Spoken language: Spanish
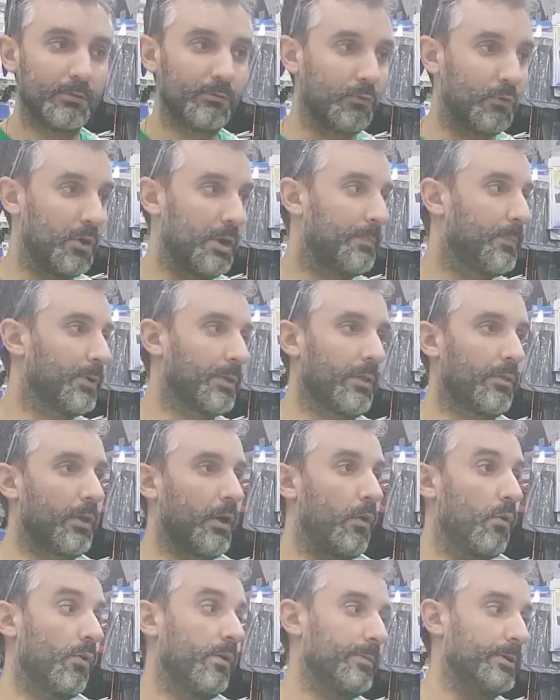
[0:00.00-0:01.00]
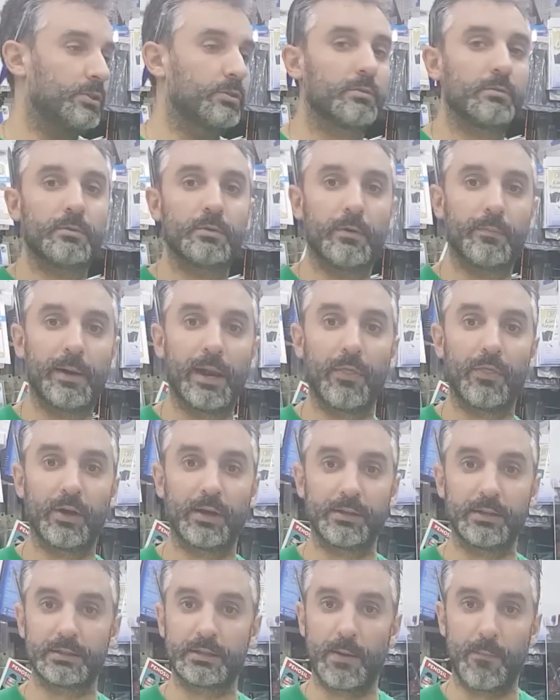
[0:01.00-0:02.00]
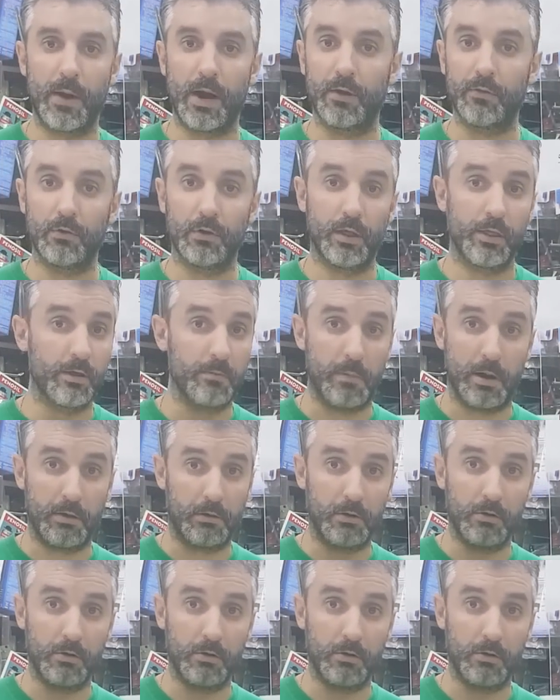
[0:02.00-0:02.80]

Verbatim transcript: No es por decir, joder, macho, como parece que te está pagando Lederman,